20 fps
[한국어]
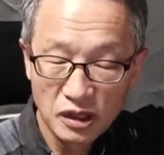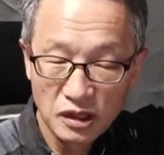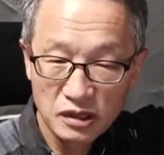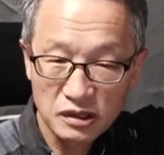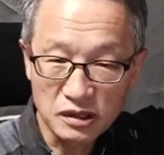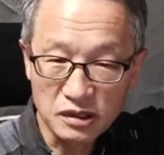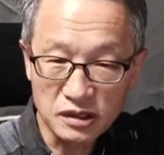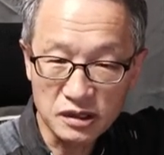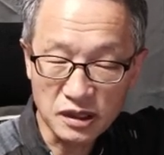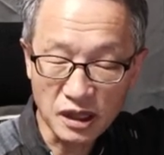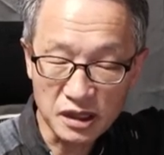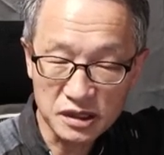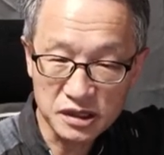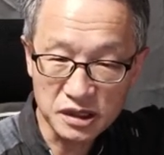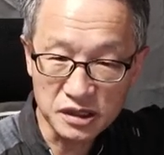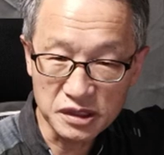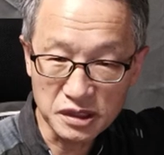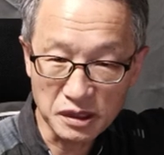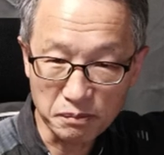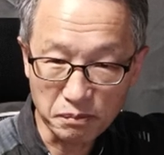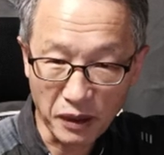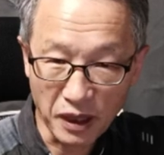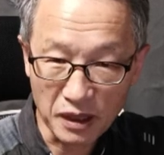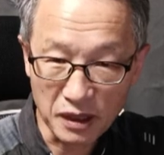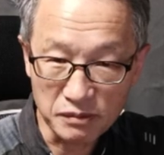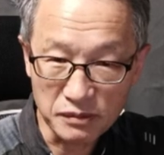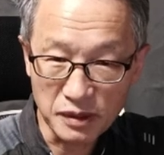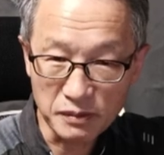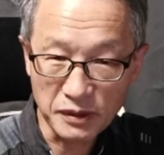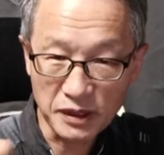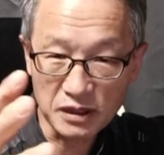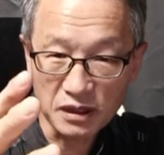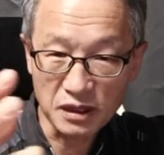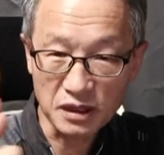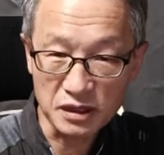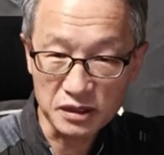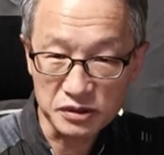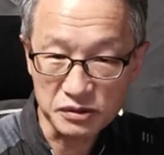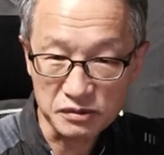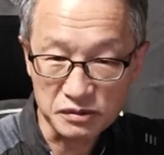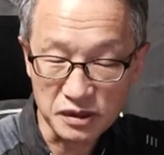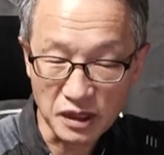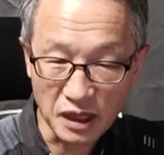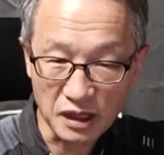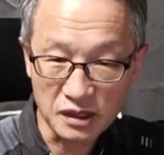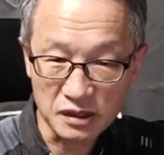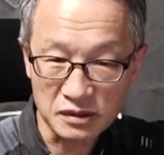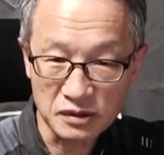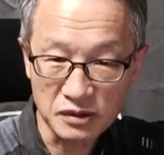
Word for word: 그 닻이 이제 바람을 받아가지고 나가는